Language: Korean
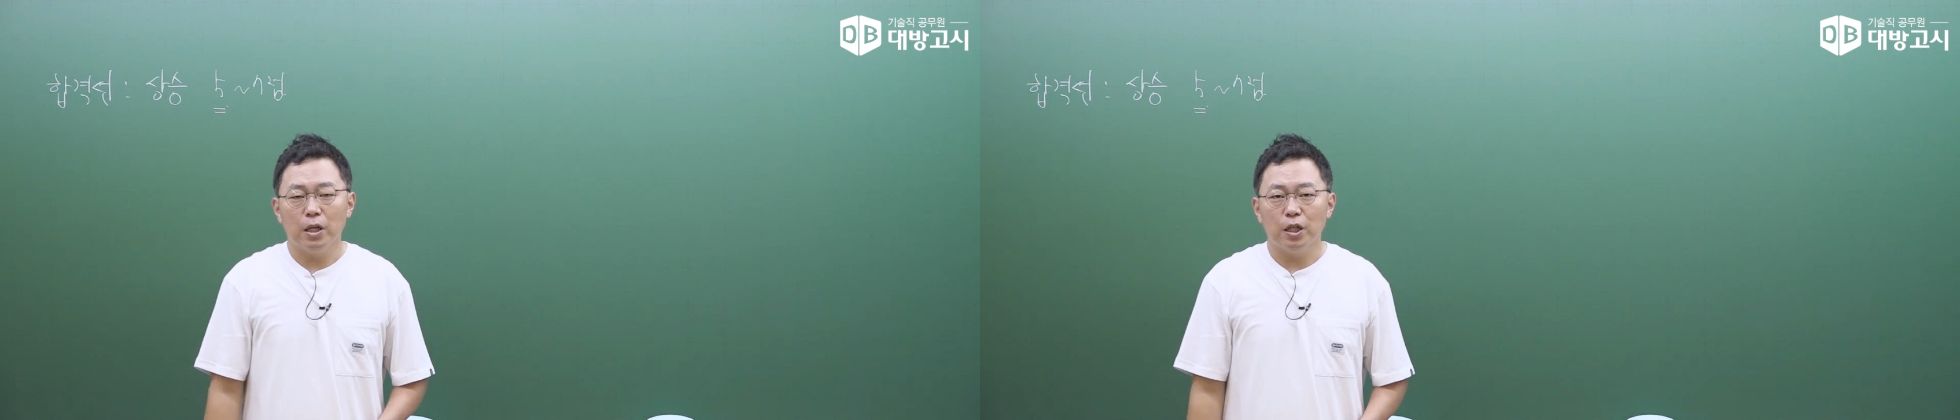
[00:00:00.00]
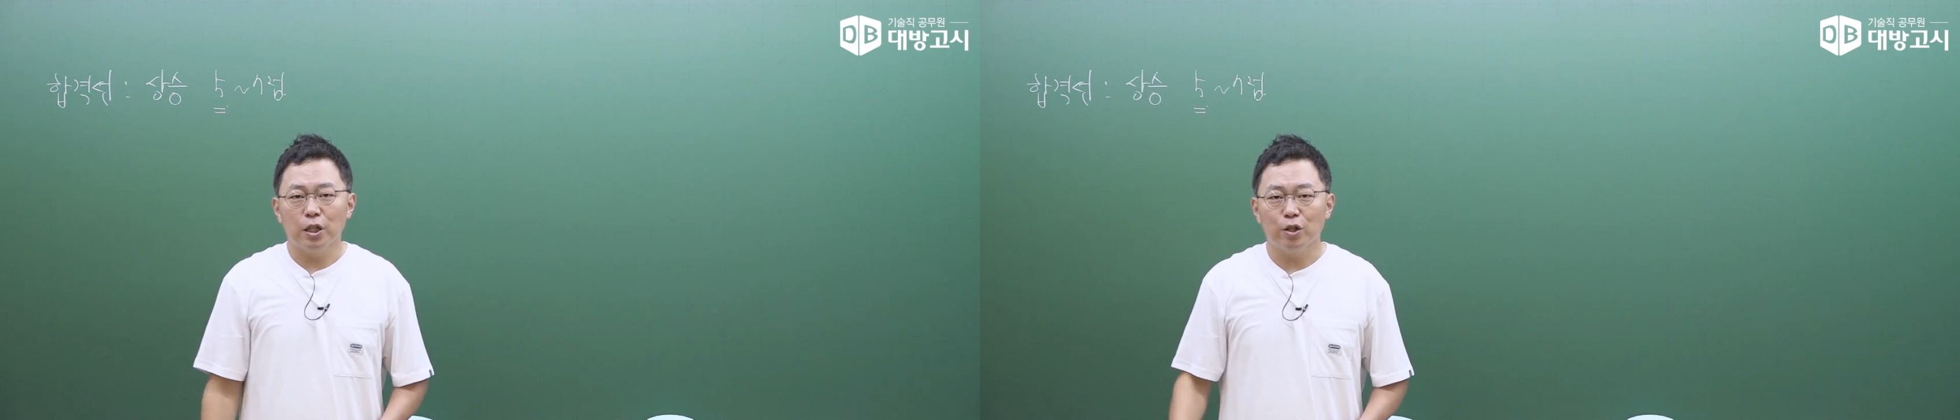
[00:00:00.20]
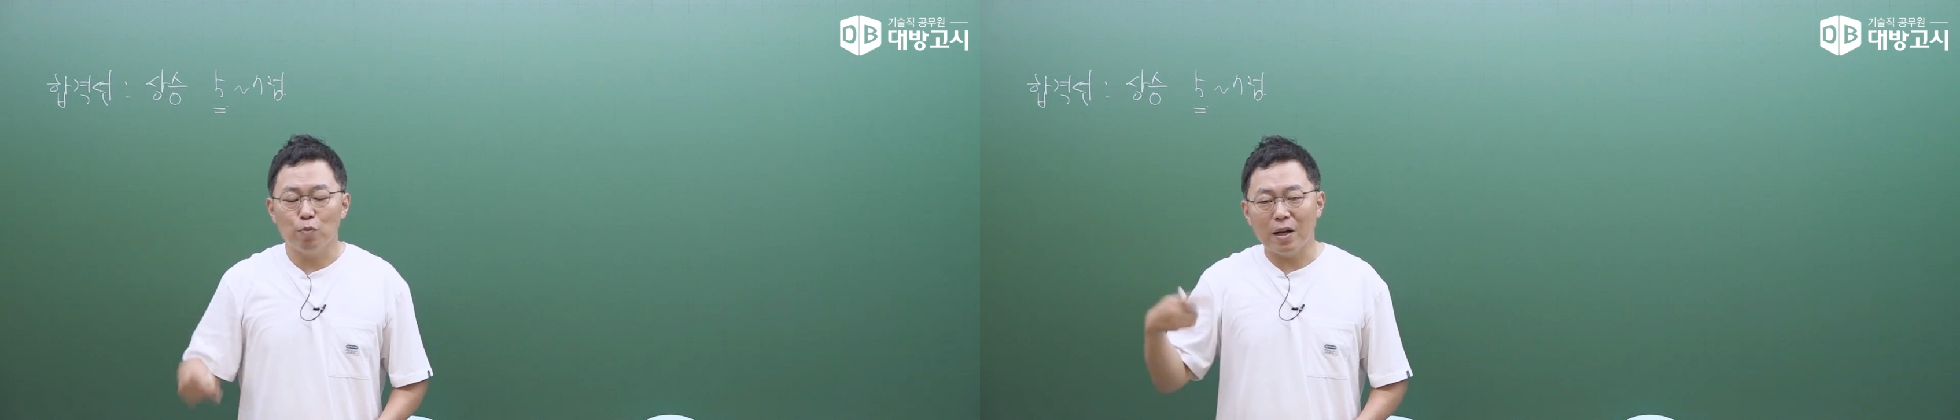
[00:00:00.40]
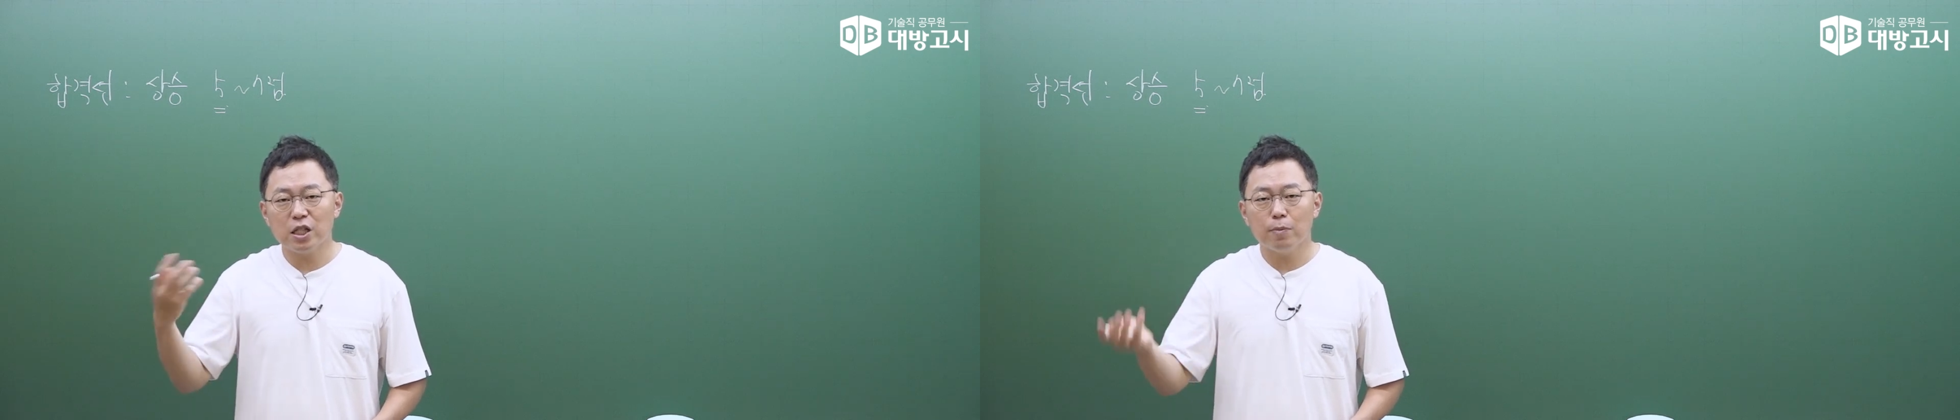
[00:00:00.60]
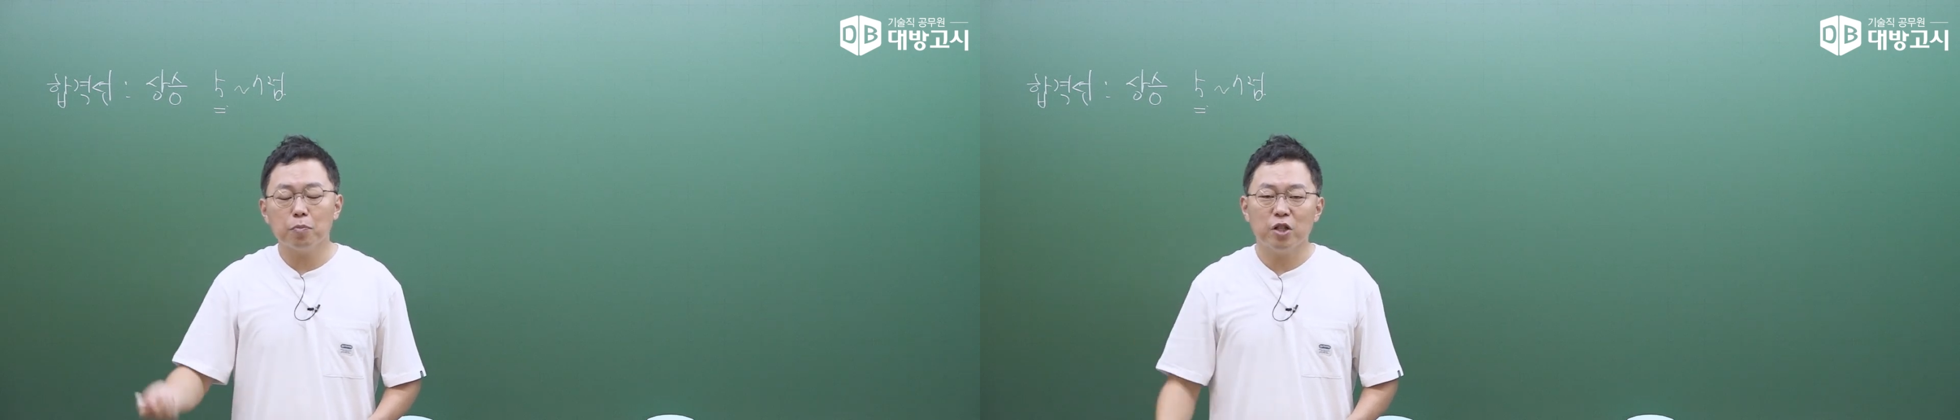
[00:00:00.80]
아, 그리고
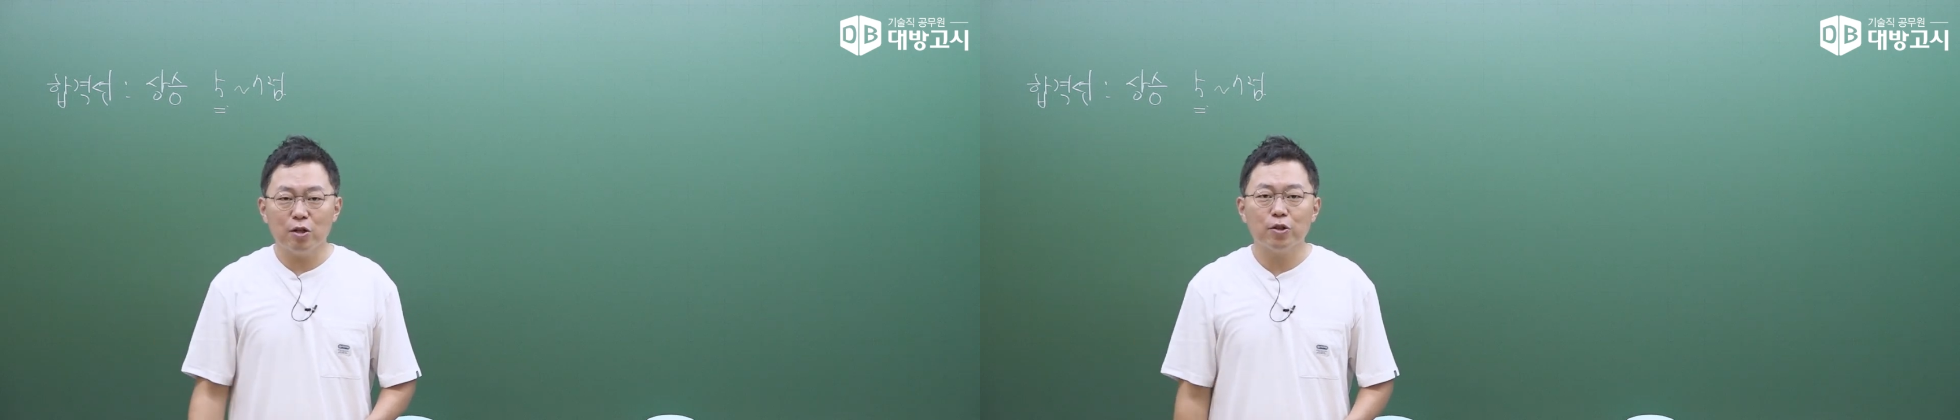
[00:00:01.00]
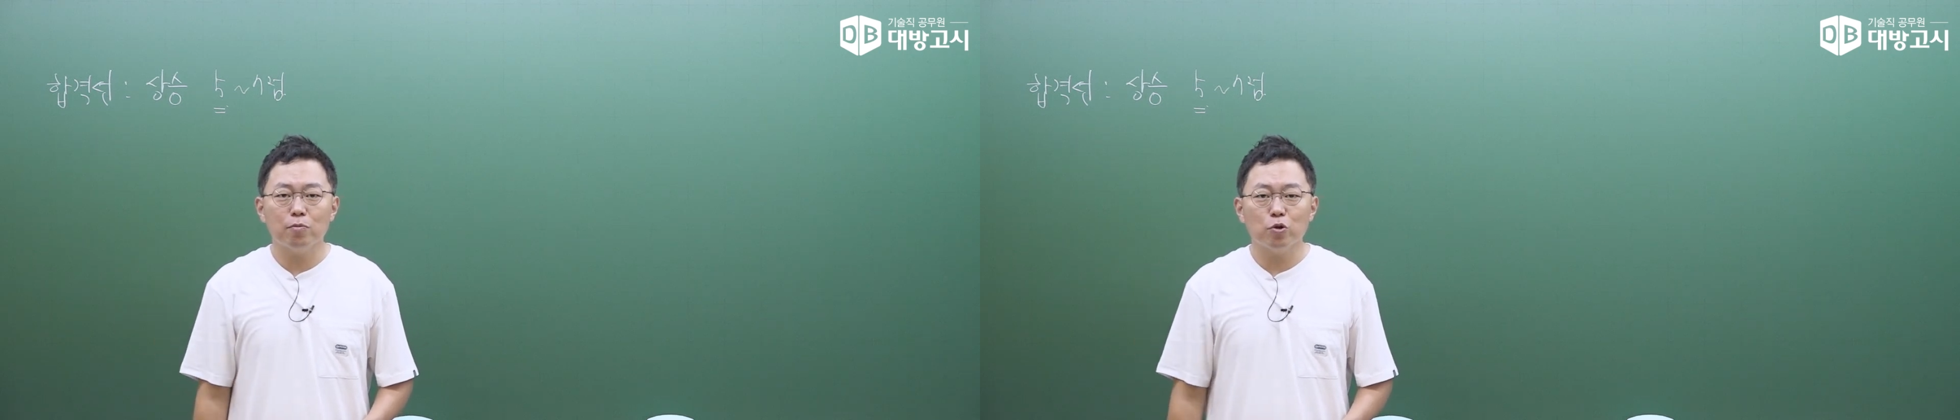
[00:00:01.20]
맥시멈 7점